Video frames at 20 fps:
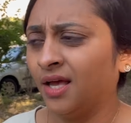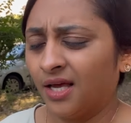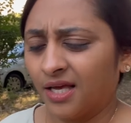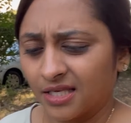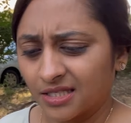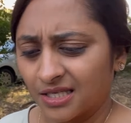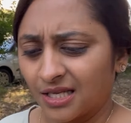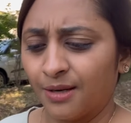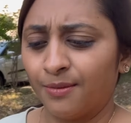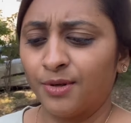
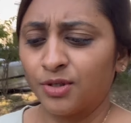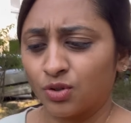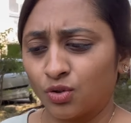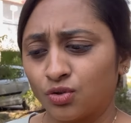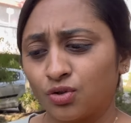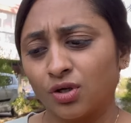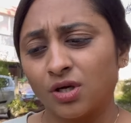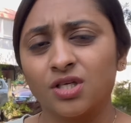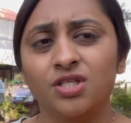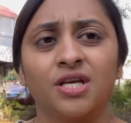इसीलिए मैं
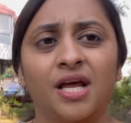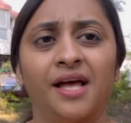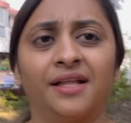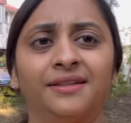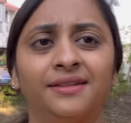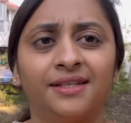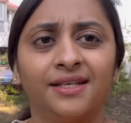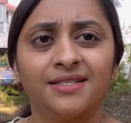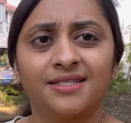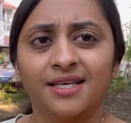सोचती हूँ कि
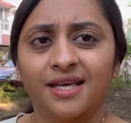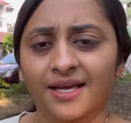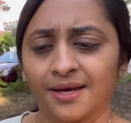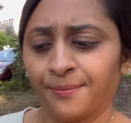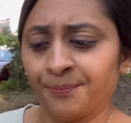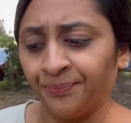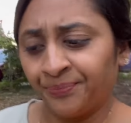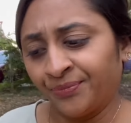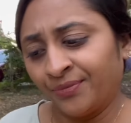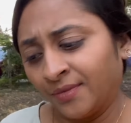शांति से
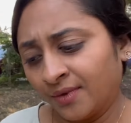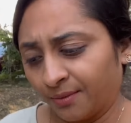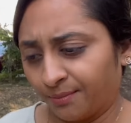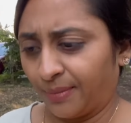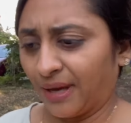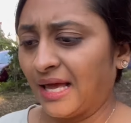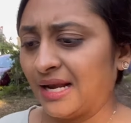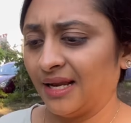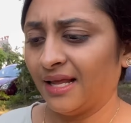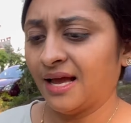
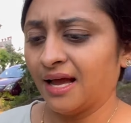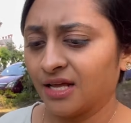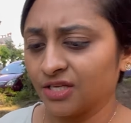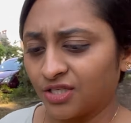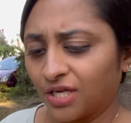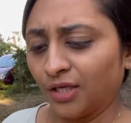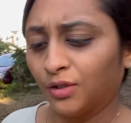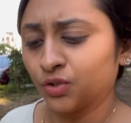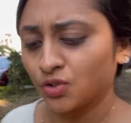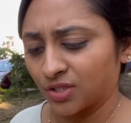पहले आ
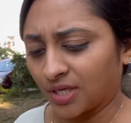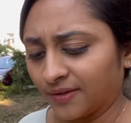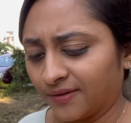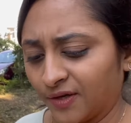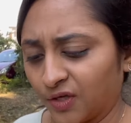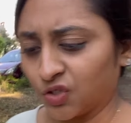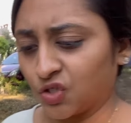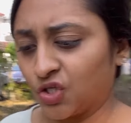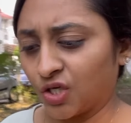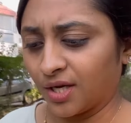जाए तो ज़्यादा
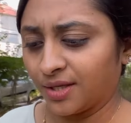अच्छा